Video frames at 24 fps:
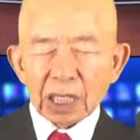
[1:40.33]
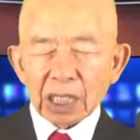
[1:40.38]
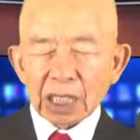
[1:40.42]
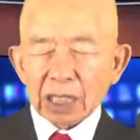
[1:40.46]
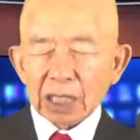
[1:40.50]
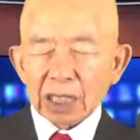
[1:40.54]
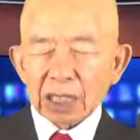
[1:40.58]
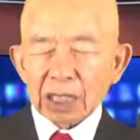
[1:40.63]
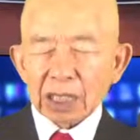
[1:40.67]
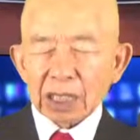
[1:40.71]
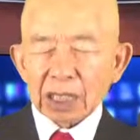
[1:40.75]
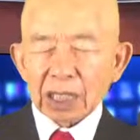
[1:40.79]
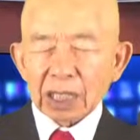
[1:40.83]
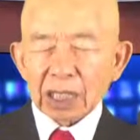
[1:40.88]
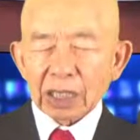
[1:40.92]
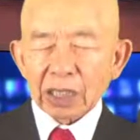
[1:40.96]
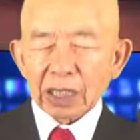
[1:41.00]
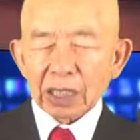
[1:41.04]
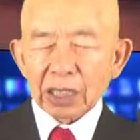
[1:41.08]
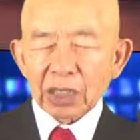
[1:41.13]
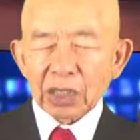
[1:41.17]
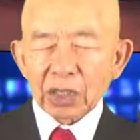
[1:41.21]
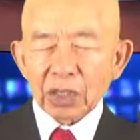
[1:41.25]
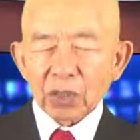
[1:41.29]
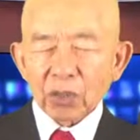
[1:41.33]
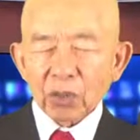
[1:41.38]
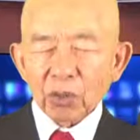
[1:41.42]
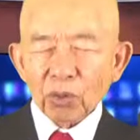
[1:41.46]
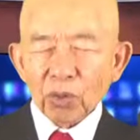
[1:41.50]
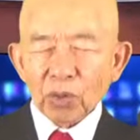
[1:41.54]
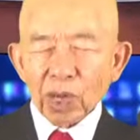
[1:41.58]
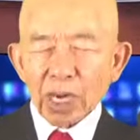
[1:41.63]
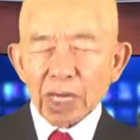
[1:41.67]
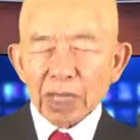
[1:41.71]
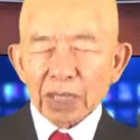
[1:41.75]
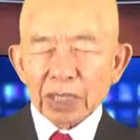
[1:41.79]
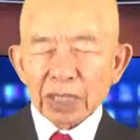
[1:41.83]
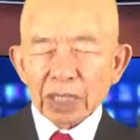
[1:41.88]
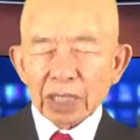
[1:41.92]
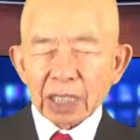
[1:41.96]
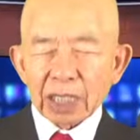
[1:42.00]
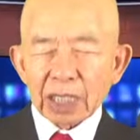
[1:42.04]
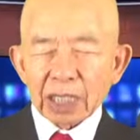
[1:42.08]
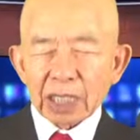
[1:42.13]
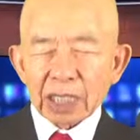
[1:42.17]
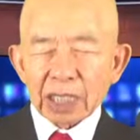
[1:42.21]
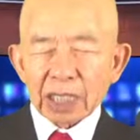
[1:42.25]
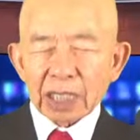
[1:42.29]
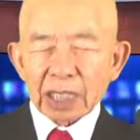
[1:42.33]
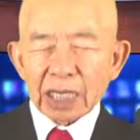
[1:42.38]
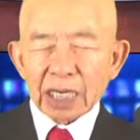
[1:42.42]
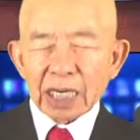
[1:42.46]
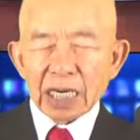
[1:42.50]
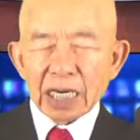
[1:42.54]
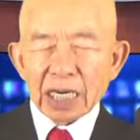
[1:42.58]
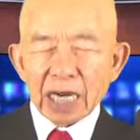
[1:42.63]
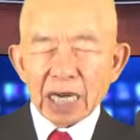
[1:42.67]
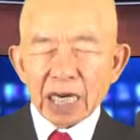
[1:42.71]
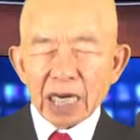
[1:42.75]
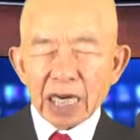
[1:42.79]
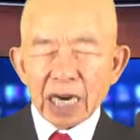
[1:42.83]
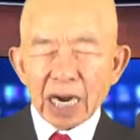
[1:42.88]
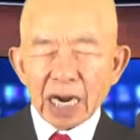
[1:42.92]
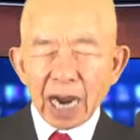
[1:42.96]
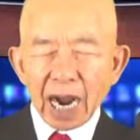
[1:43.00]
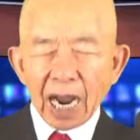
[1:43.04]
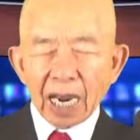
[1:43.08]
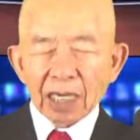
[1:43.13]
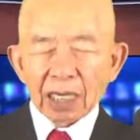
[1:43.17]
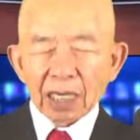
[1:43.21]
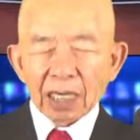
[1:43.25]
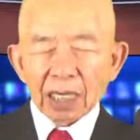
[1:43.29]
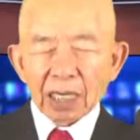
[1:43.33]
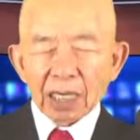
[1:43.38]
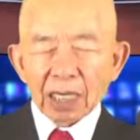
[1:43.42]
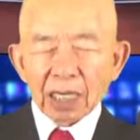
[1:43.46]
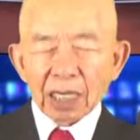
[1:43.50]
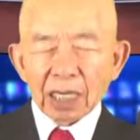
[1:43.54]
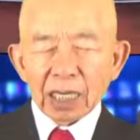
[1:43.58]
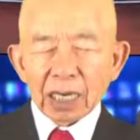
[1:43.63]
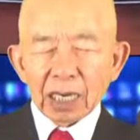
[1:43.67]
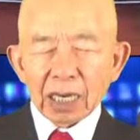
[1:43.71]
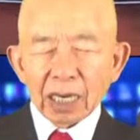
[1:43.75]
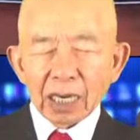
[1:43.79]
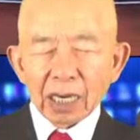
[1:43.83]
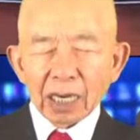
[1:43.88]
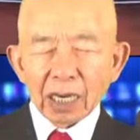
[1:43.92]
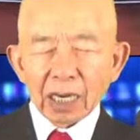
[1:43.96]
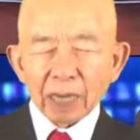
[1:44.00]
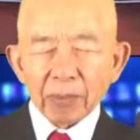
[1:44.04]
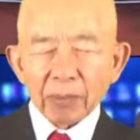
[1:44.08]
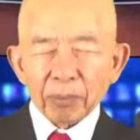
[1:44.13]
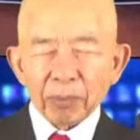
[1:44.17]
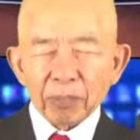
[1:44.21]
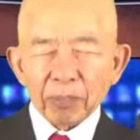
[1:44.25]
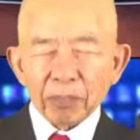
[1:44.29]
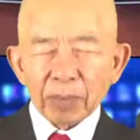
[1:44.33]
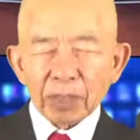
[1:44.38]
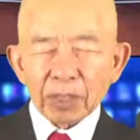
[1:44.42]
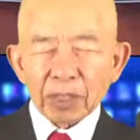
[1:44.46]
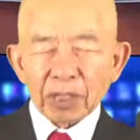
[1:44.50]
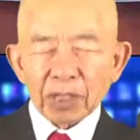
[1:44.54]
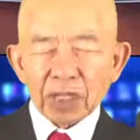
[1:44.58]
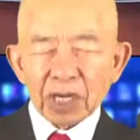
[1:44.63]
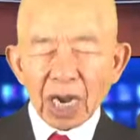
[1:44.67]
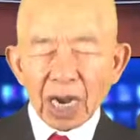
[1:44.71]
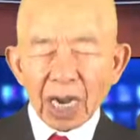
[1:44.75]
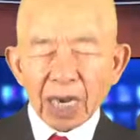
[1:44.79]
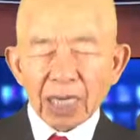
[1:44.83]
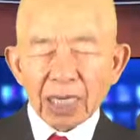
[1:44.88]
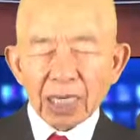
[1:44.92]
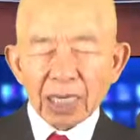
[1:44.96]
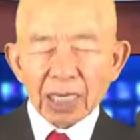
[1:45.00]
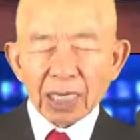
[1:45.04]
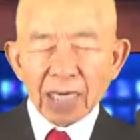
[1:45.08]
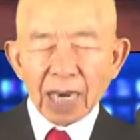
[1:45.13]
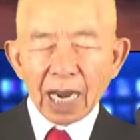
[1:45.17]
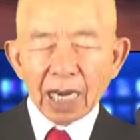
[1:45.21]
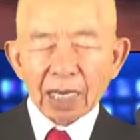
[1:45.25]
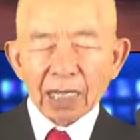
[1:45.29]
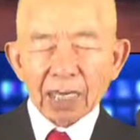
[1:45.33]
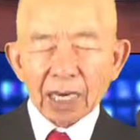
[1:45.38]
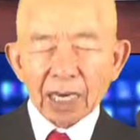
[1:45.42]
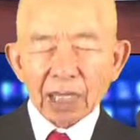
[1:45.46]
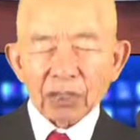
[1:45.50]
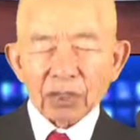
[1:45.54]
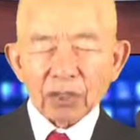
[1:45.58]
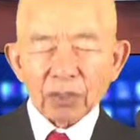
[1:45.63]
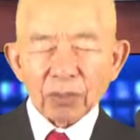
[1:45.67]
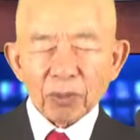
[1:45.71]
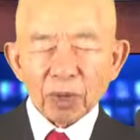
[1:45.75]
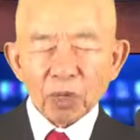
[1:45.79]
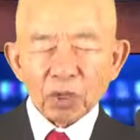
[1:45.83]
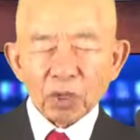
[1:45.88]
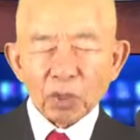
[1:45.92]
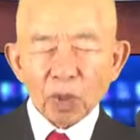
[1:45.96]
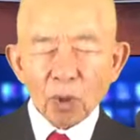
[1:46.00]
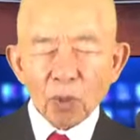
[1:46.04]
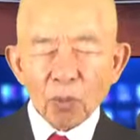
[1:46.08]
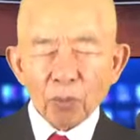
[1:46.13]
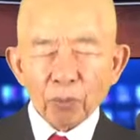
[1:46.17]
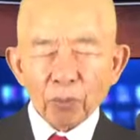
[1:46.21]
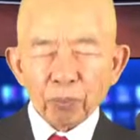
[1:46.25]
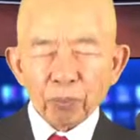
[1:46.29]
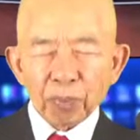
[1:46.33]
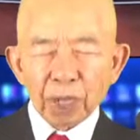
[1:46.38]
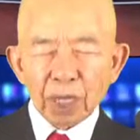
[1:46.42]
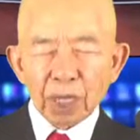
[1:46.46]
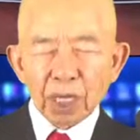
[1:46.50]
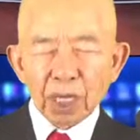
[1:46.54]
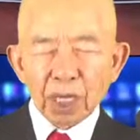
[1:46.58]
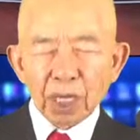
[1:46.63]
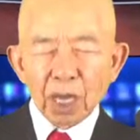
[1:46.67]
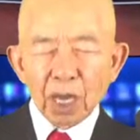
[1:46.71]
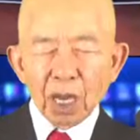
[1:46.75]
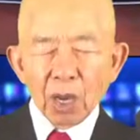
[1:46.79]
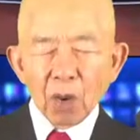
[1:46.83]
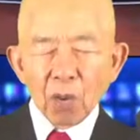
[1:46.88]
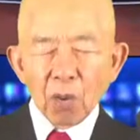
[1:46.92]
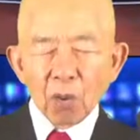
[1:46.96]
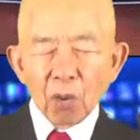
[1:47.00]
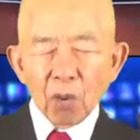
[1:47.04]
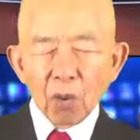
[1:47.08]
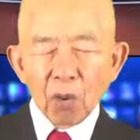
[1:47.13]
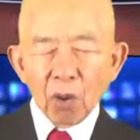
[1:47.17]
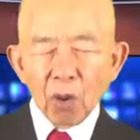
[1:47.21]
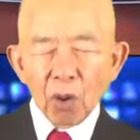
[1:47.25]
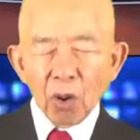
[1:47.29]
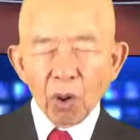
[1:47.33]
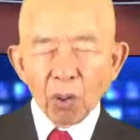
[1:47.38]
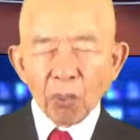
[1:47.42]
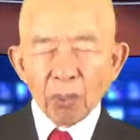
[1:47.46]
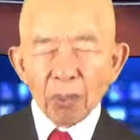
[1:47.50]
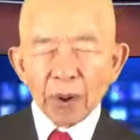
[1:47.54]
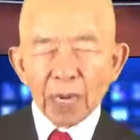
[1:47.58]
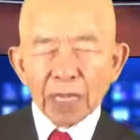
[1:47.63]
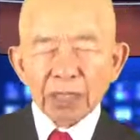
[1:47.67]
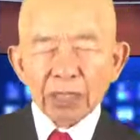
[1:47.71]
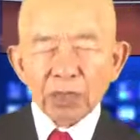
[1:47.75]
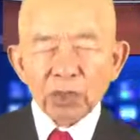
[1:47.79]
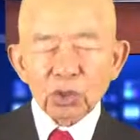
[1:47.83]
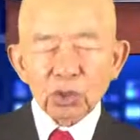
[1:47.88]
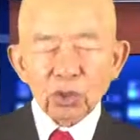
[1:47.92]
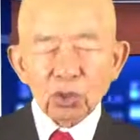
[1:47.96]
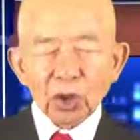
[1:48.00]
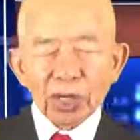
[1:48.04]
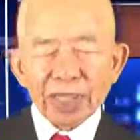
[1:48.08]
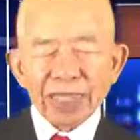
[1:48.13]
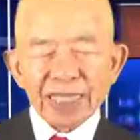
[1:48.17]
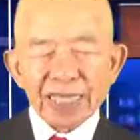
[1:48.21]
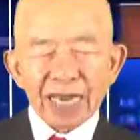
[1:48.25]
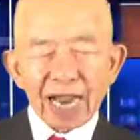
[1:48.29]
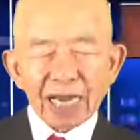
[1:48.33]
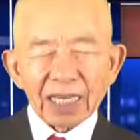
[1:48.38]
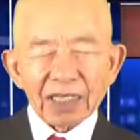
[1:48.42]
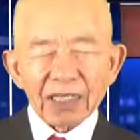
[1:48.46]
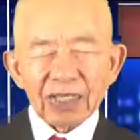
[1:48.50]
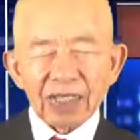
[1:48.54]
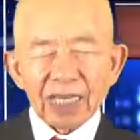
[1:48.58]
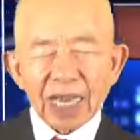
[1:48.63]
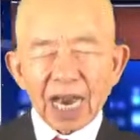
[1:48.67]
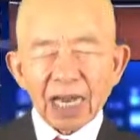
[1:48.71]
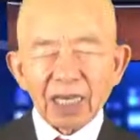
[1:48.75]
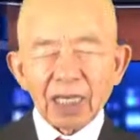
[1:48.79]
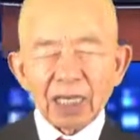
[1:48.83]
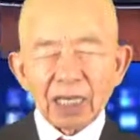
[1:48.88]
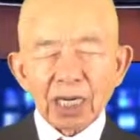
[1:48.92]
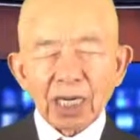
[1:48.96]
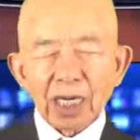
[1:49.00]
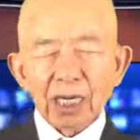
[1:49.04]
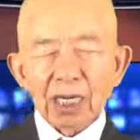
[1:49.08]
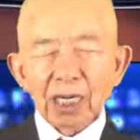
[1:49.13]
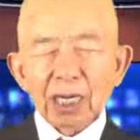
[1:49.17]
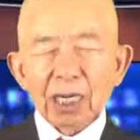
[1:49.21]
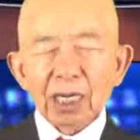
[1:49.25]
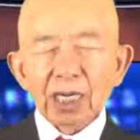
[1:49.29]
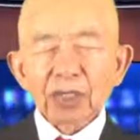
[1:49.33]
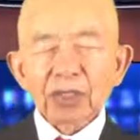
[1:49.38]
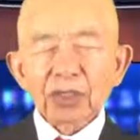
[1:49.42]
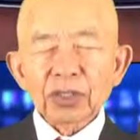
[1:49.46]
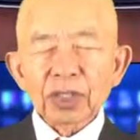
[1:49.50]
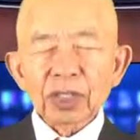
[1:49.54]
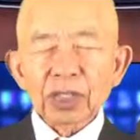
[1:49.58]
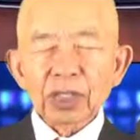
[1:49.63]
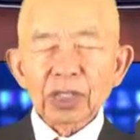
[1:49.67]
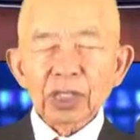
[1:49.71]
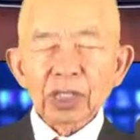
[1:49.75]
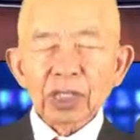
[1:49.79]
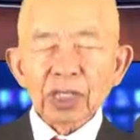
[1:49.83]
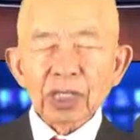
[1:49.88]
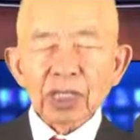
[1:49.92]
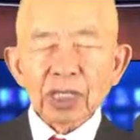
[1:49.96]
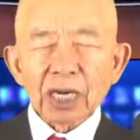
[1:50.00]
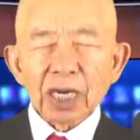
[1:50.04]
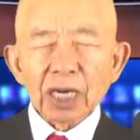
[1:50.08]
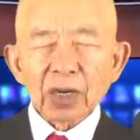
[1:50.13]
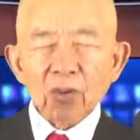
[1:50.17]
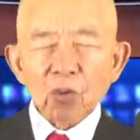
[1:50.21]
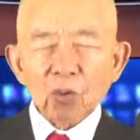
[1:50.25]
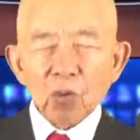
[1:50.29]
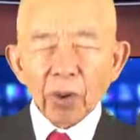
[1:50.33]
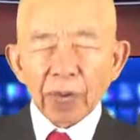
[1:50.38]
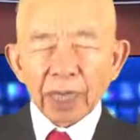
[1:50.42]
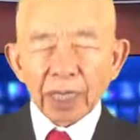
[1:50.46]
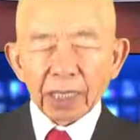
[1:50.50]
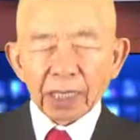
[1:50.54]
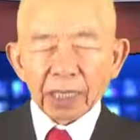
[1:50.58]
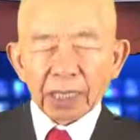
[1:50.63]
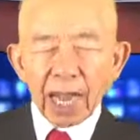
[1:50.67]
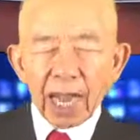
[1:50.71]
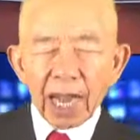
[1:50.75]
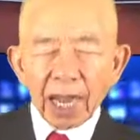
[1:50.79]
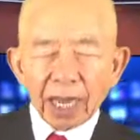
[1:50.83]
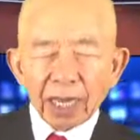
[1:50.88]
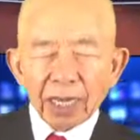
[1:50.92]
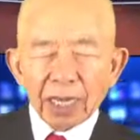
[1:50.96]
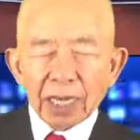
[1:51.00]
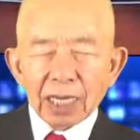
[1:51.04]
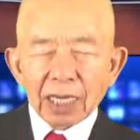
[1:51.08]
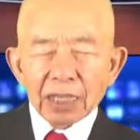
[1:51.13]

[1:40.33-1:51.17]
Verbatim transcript: 很很有这个能干啊才干啊，什么都比我们所想象的是更伟大。